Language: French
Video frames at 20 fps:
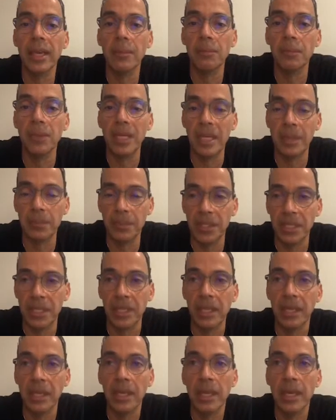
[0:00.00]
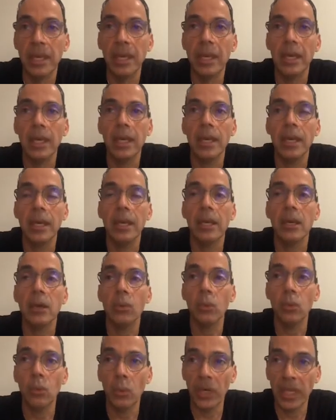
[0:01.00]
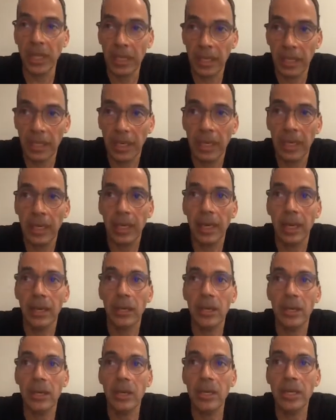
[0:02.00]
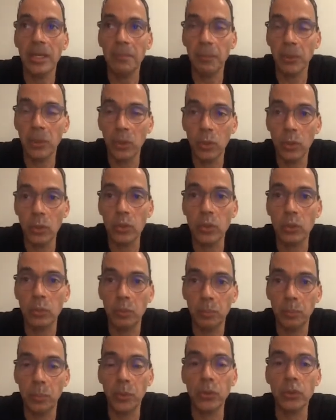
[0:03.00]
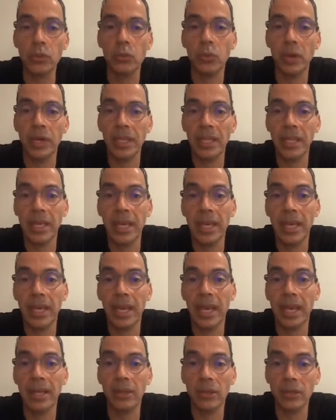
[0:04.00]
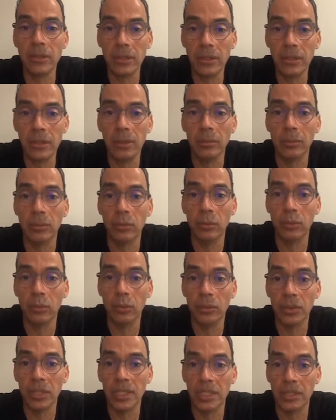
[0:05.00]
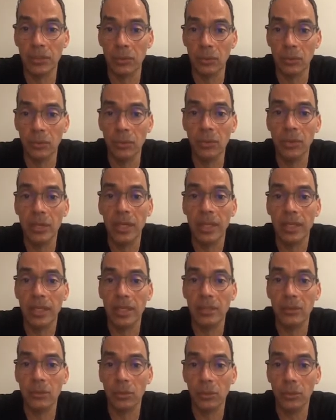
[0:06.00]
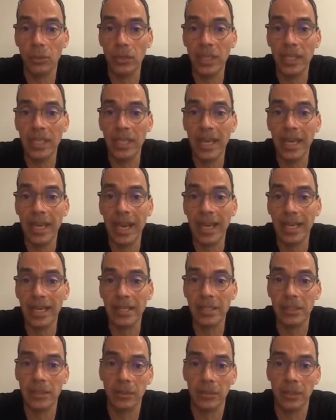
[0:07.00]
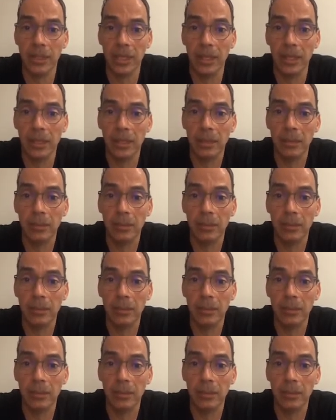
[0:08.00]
épilepsie Oui, l'hypnose peut soigner un ensemble de conditions qui sont reliées à la santé.